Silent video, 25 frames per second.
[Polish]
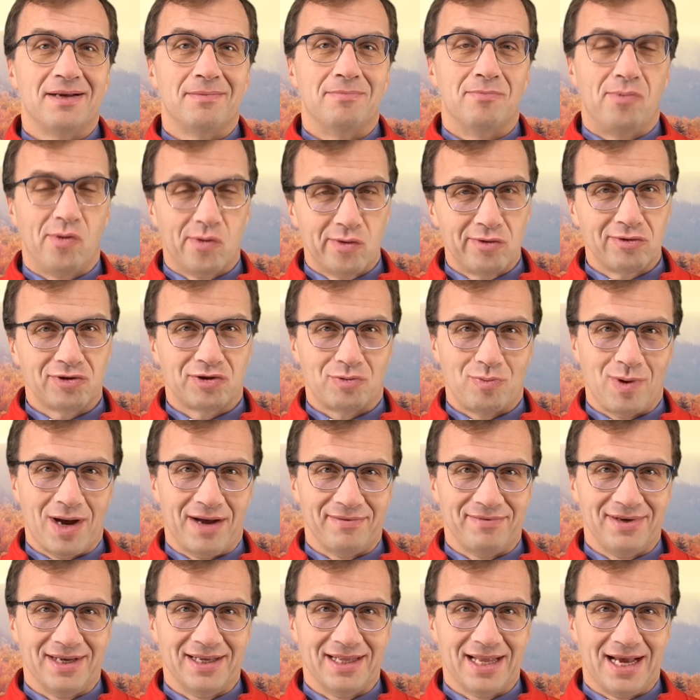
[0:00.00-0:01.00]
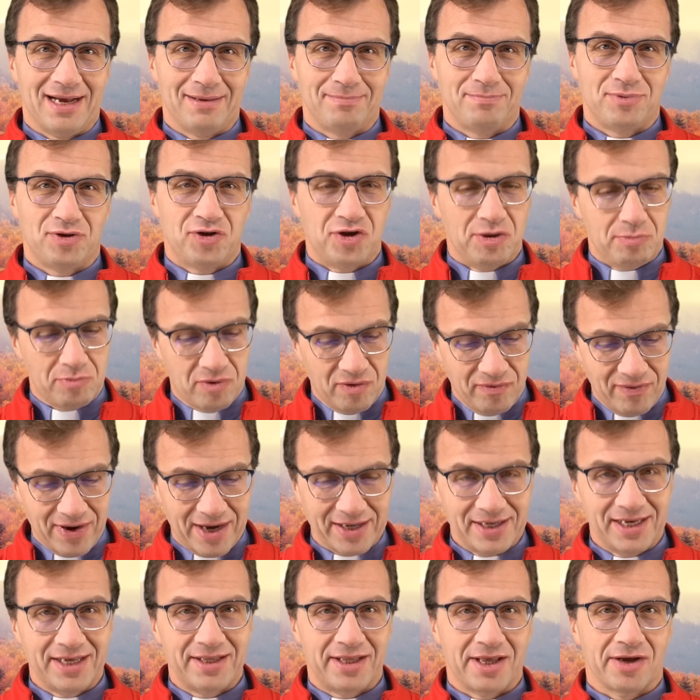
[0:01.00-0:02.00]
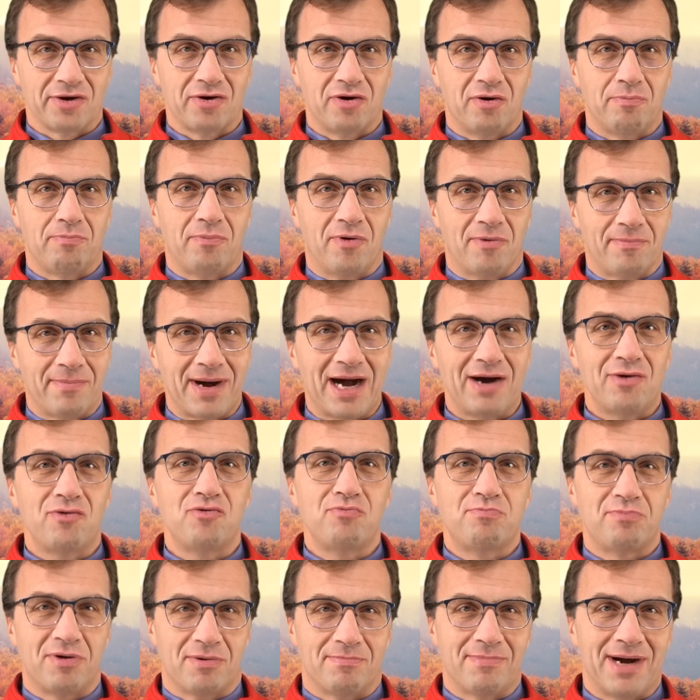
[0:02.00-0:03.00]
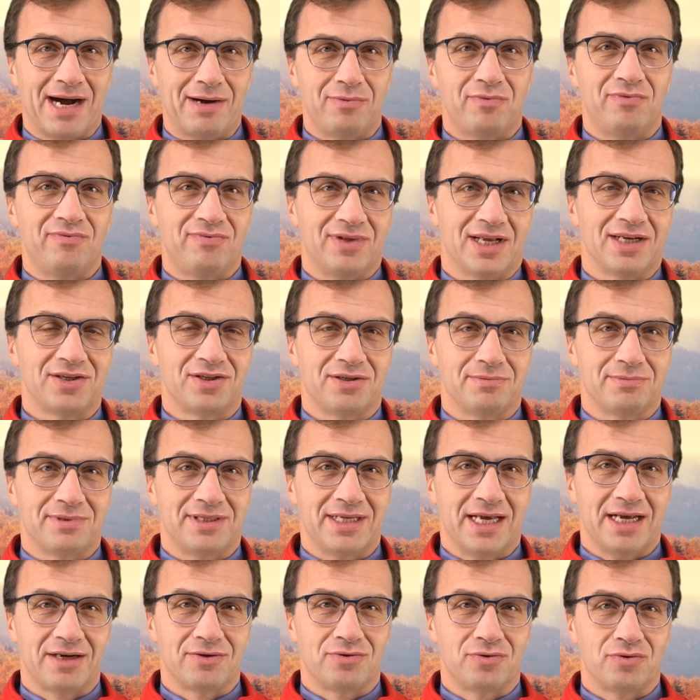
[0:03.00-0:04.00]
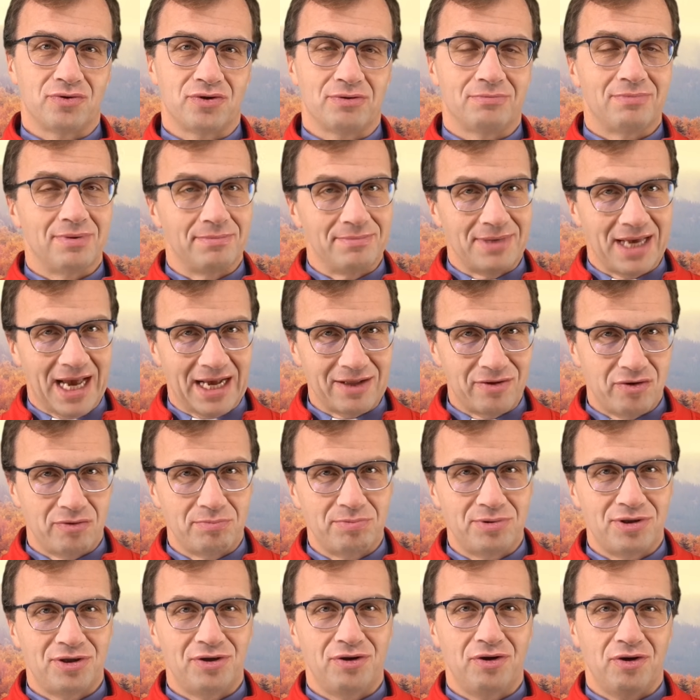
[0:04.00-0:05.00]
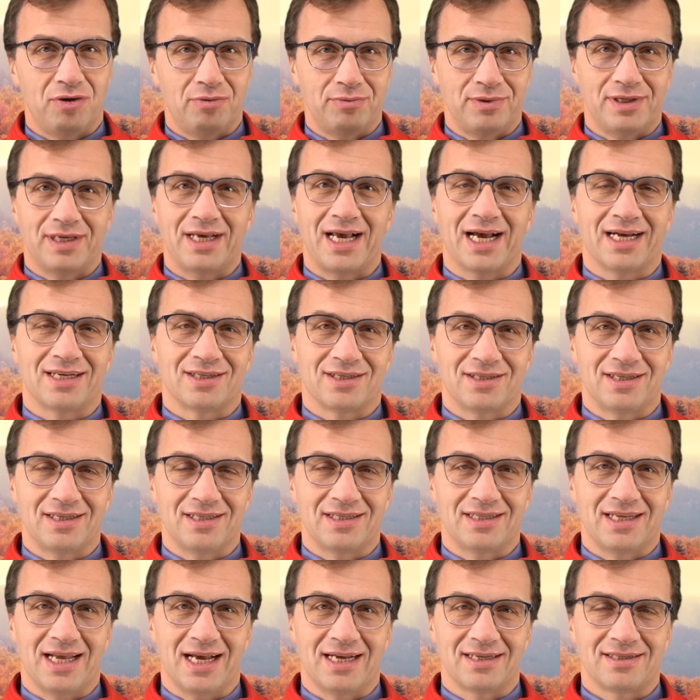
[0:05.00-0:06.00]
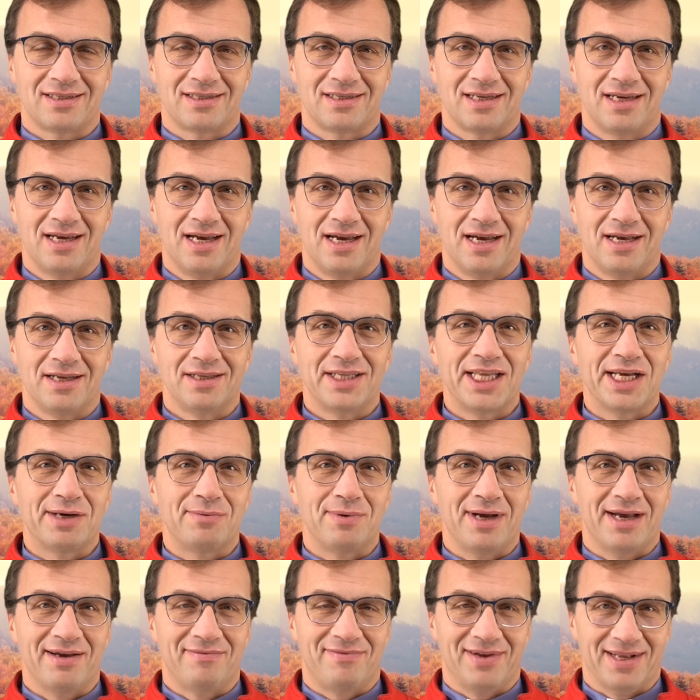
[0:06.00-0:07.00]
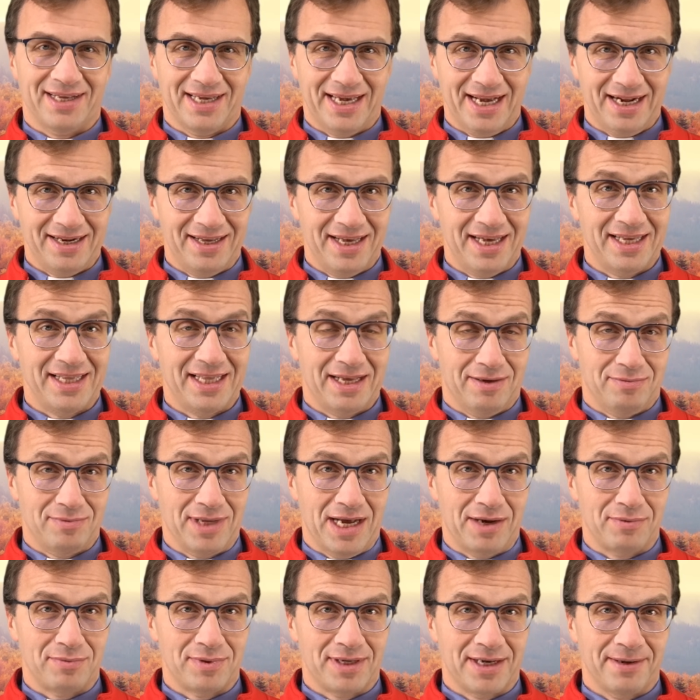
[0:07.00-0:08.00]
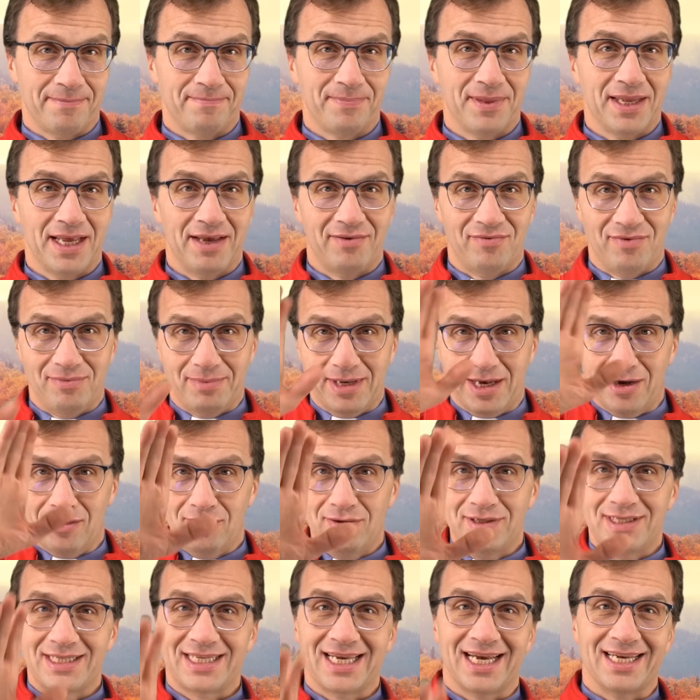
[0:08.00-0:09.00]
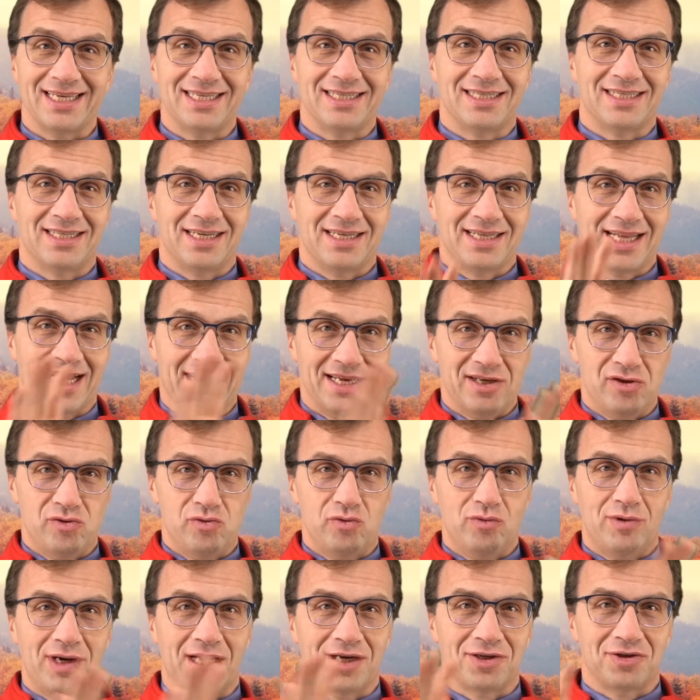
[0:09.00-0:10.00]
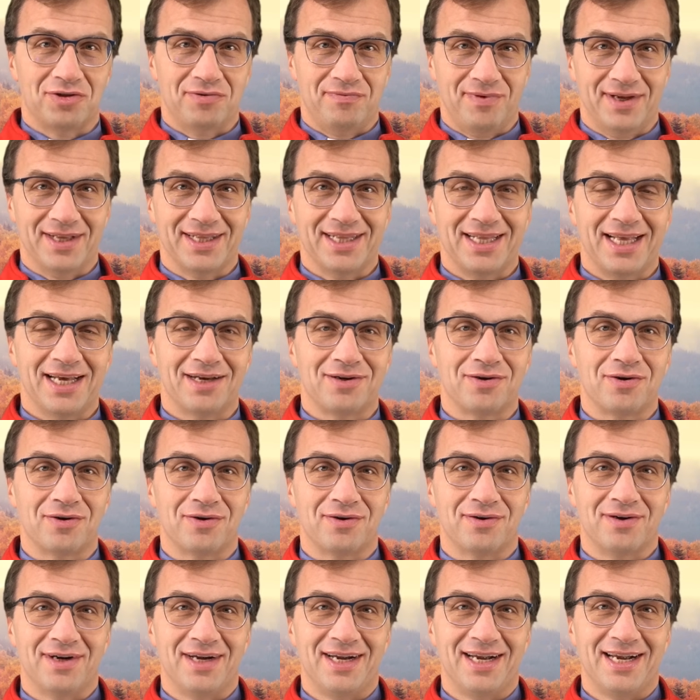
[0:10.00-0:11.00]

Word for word: Błogosławię na przyjmowanie tego pomału, pomału w naszym sercu, żebym ja to przyjął i każdy z nas, tę Ewangelię i tę naukę. W imię Ojca i Syna i Ducha Świętego.